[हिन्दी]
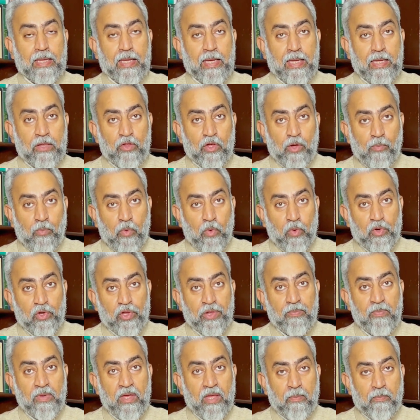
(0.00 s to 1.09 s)
कि जम्मू
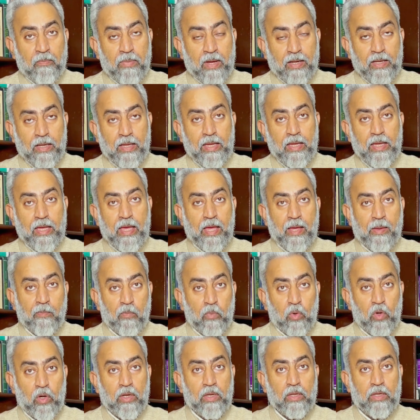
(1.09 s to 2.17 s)
कश्मीर बन गई है
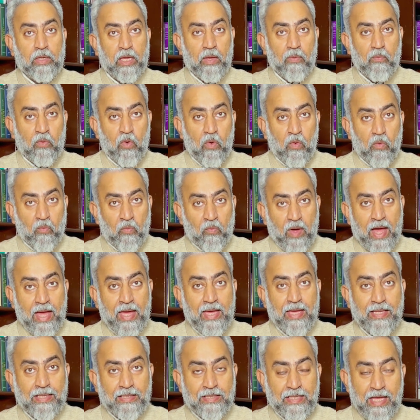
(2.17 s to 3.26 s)
मुल्क की वो
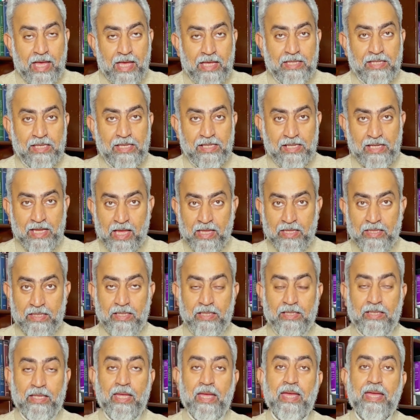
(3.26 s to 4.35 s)
वाहिद ऐसी
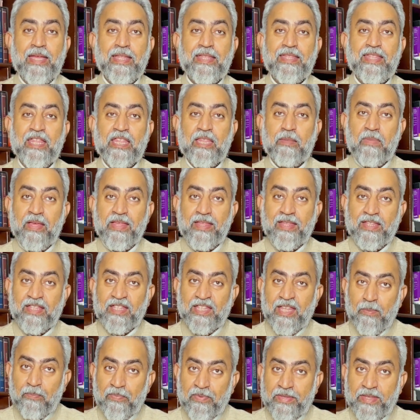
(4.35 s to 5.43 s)
रियासत जिसमें
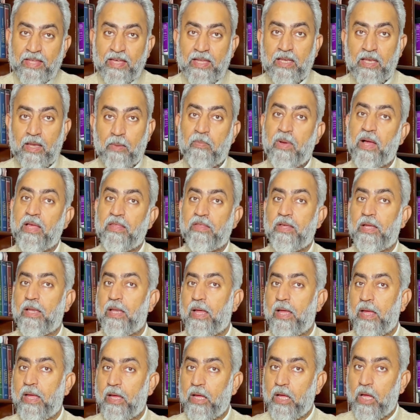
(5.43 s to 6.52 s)
सबसे लंबा
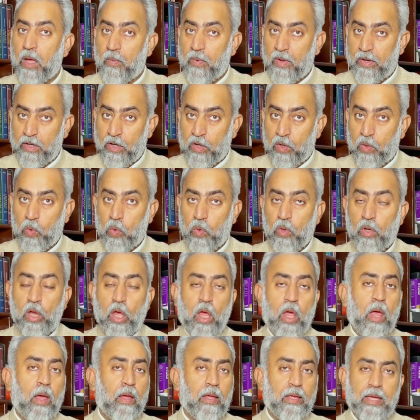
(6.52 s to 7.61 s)
चला है गवर्नर रूल
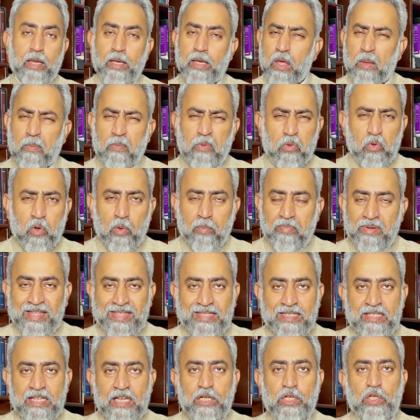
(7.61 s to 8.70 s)
यानी आप उसको
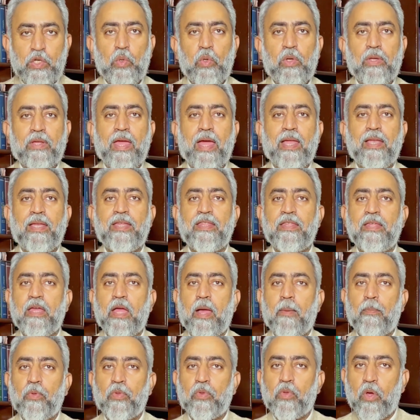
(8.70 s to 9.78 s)
प्रेसिडेंट रूल कह लीजिए
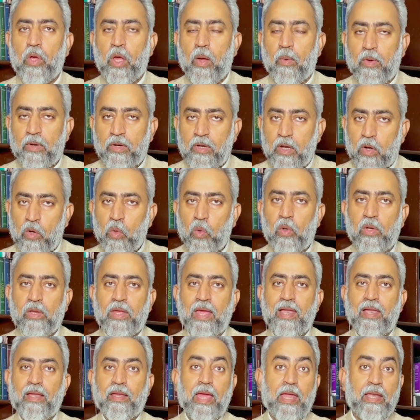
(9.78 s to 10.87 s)
आप उसको गवर्नर रूल
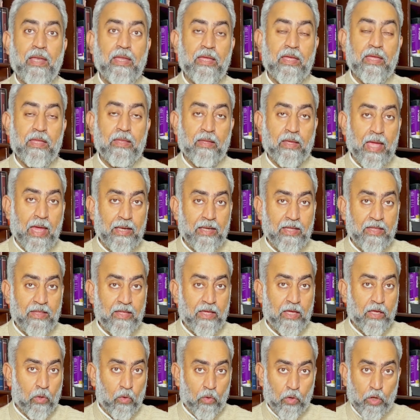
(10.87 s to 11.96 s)
कह कह लीजिए कह
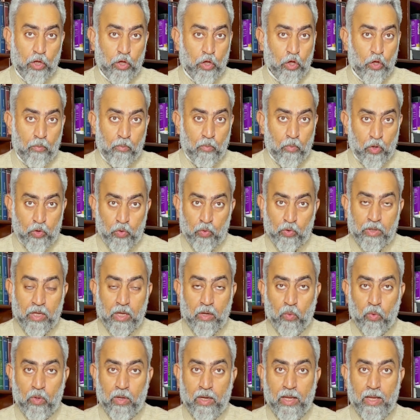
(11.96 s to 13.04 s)
लीजिए क्योंकि जो मौजूदा
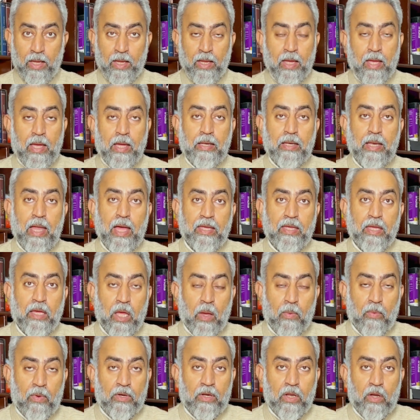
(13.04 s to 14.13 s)
रूल है ना ये
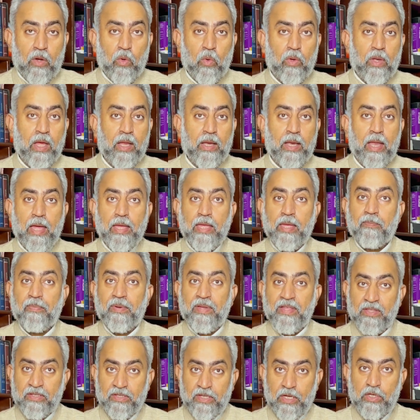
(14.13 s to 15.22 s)
गवर्नर रूल है ना ये
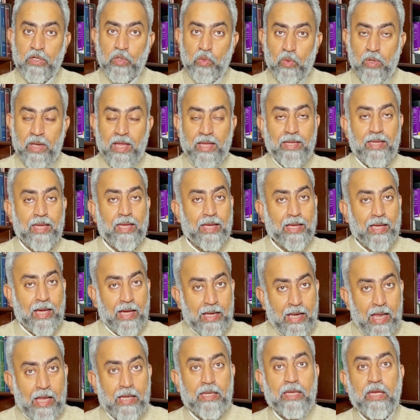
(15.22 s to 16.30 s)
प्रेसिडेंट रूल है ये एक
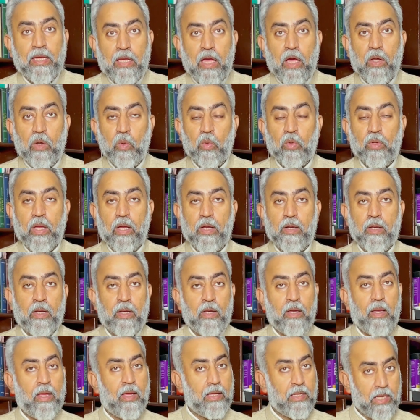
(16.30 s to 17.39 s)
अलग ही कानून के
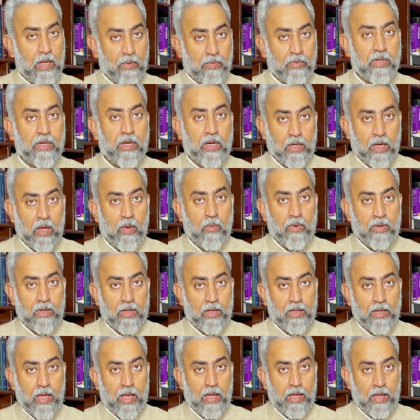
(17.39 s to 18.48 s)
अंडर लेफ्टिनेंट गवर्नर
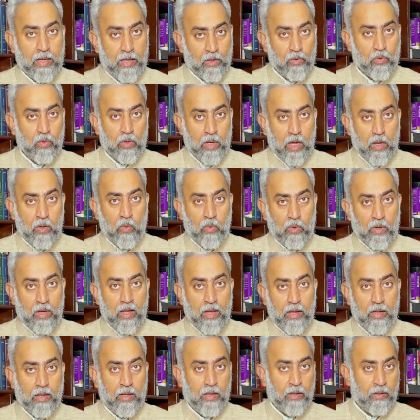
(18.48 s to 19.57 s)
का एक जो कानून
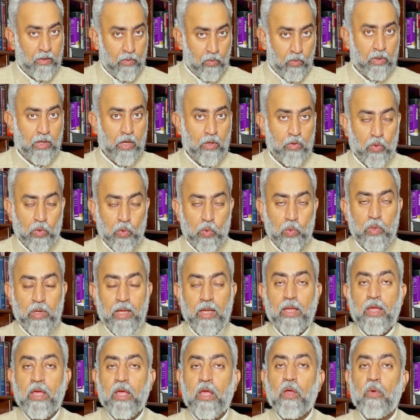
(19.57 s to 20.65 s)
है उनका जो रूल
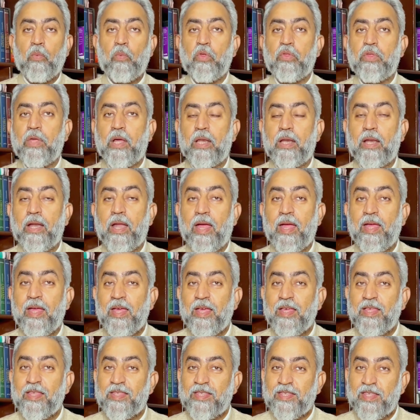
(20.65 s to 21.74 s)
है वो चल रहा है
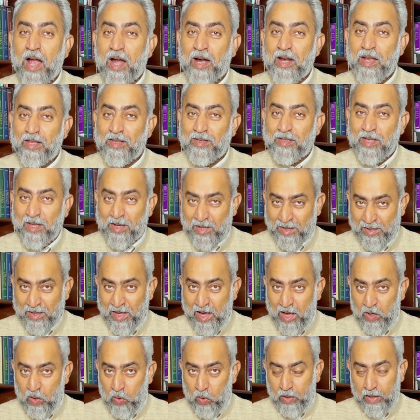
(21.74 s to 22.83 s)
साढ़े तेरह
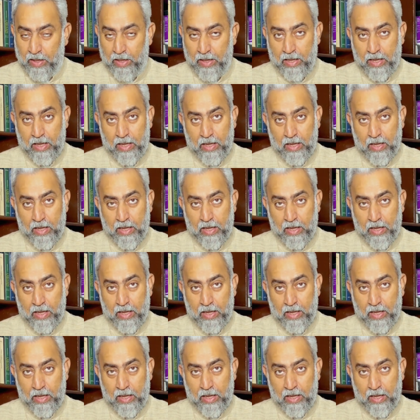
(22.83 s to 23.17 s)
साल हो गए